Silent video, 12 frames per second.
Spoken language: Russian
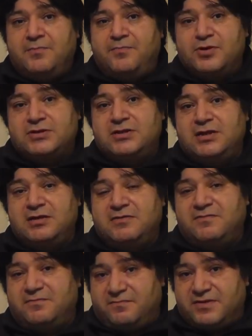
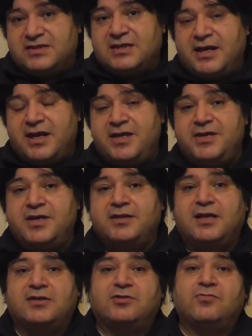После воцарения
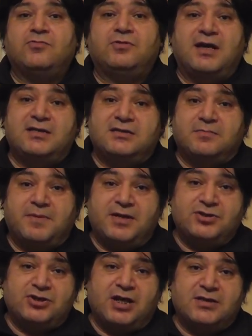на трон
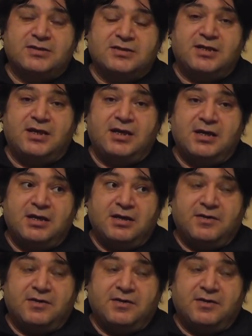азербайджанский